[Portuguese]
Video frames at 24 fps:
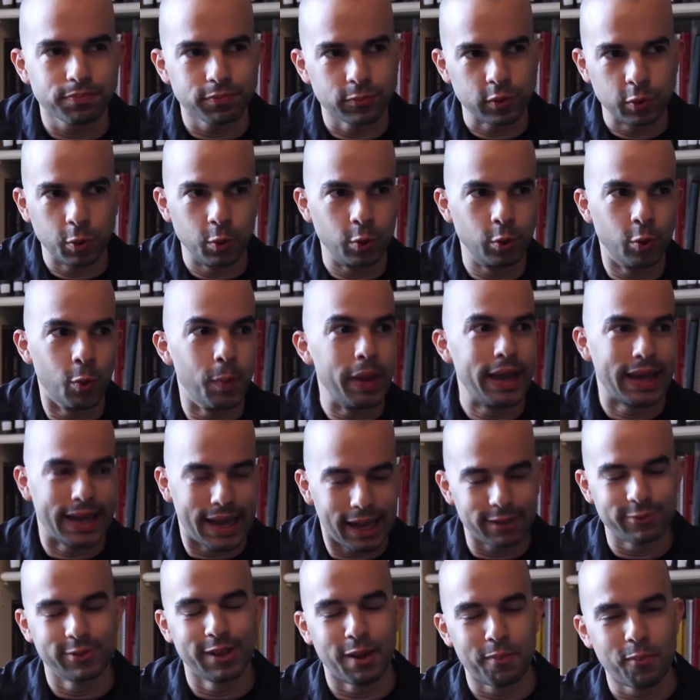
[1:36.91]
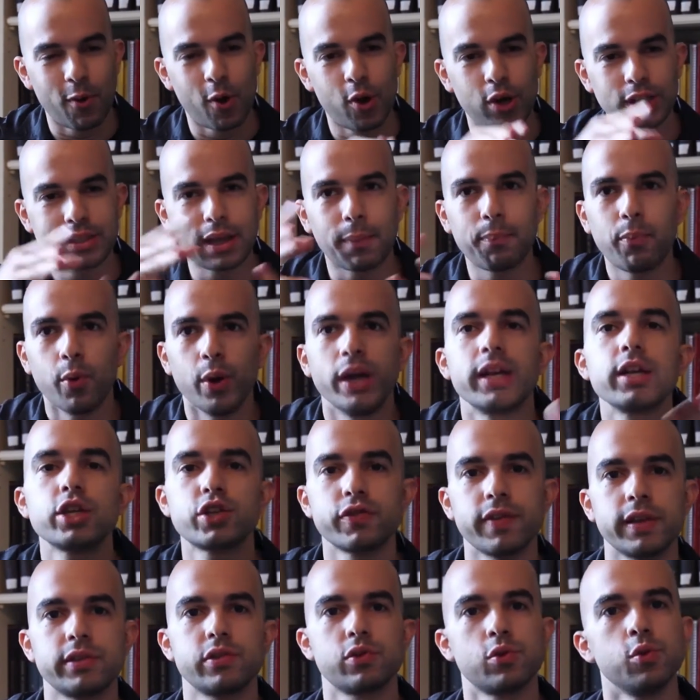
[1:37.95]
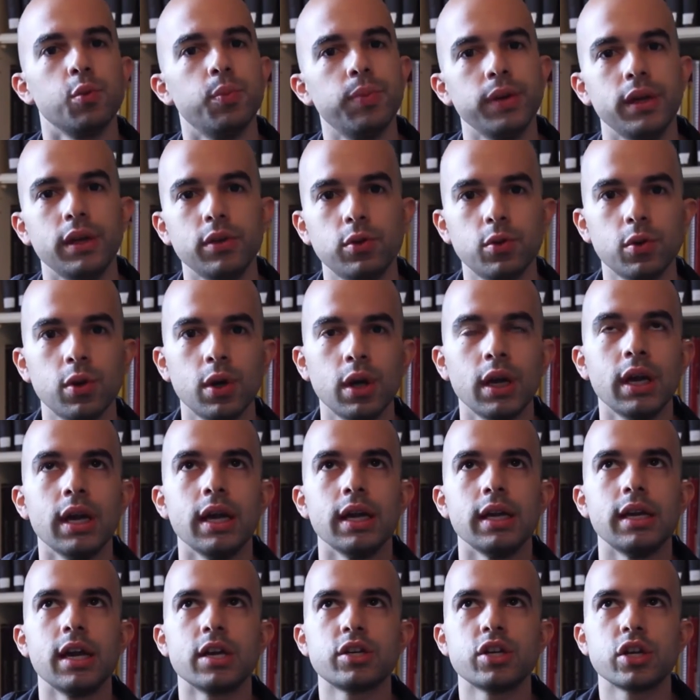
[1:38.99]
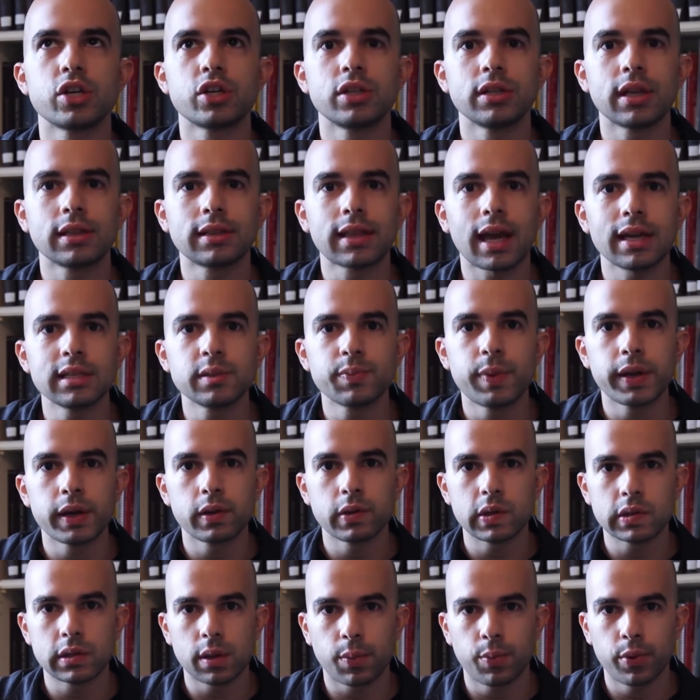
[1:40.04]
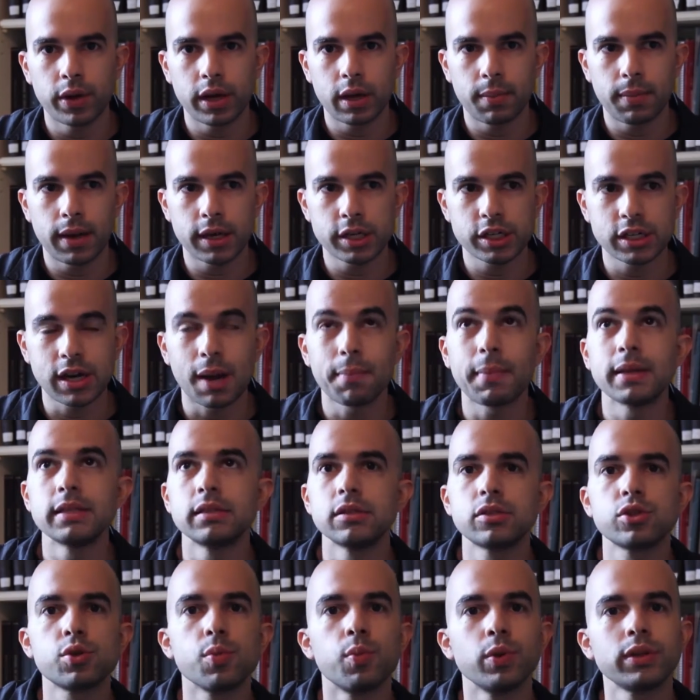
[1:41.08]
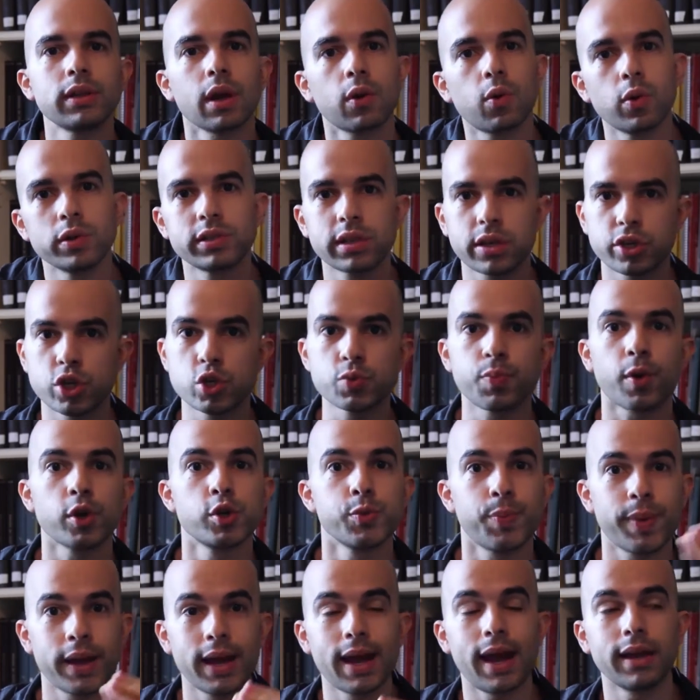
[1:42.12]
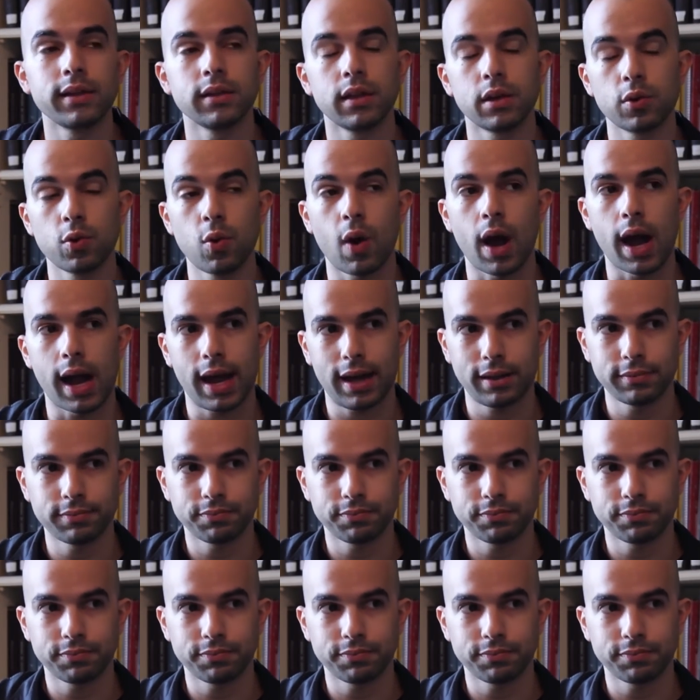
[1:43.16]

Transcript: no, no, mercado da moda, a poeira tivesse subido e a gente ainda está esperando essa poeira baixar, mas existe muita coisa que a gente pode pegar ainda no ar.